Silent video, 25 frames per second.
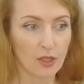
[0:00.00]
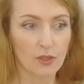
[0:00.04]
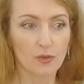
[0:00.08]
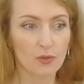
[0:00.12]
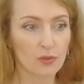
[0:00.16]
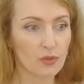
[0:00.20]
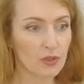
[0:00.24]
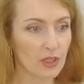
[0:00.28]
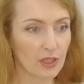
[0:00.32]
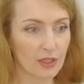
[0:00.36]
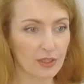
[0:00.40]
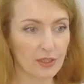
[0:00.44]

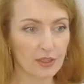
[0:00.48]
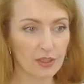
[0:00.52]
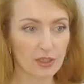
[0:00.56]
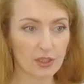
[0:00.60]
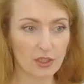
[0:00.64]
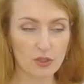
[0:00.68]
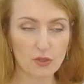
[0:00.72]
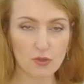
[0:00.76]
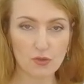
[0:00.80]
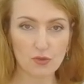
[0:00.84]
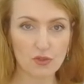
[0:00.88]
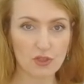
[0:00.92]
но вот
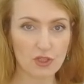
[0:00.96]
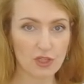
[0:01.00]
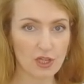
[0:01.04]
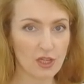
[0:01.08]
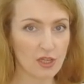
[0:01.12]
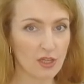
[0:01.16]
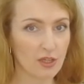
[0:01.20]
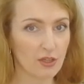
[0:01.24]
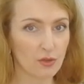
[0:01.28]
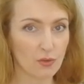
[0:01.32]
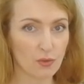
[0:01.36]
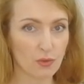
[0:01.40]
каких-то
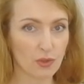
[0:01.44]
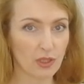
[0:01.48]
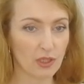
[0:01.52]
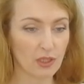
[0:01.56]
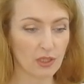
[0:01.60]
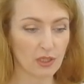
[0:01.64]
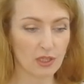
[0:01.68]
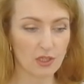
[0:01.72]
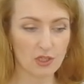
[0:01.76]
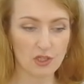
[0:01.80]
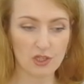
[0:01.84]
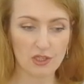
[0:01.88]
ощущений
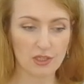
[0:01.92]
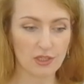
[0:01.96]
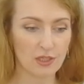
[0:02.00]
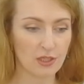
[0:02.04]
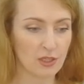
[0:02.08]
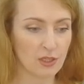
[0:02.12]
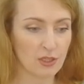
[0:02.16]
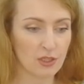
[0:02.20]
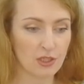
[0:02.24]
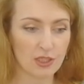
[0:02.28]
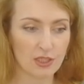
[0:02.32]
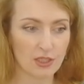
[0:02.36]
других я сейчас
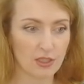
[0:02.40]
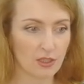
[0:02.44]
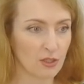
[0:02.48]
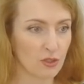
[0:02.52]
не,